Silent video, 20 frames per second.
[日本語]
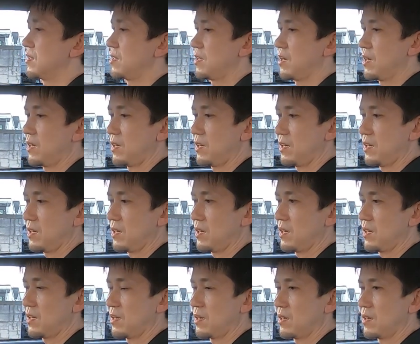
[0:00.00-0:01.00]
い
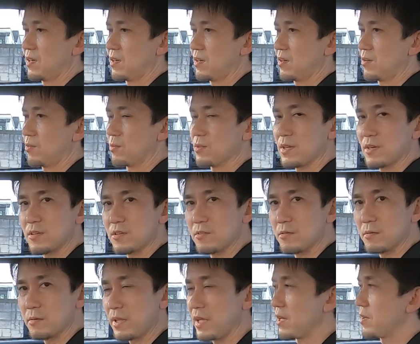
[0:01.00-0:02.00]
やー、こんな
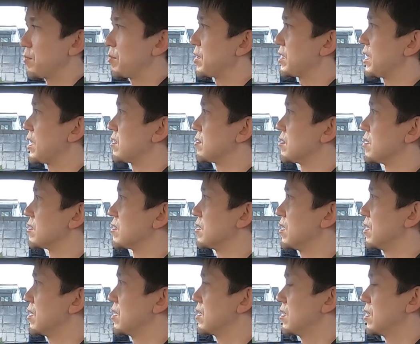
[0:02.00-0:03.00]
車はね、まだあるんです
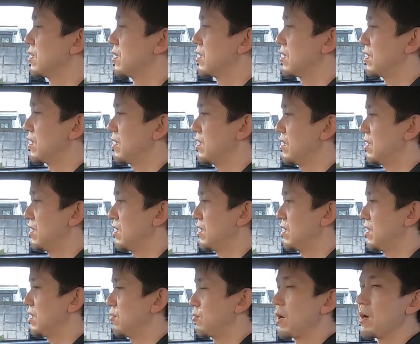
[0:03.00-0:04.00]
ね。
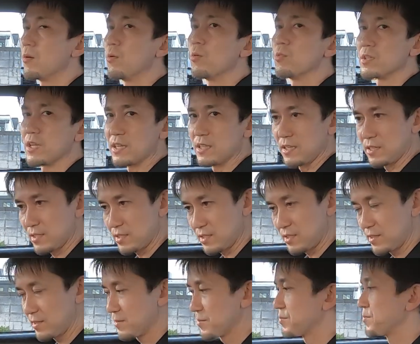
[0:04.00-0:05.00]
ワンオーナーで
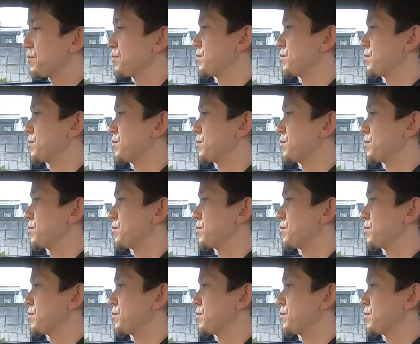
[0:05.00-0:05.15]
す。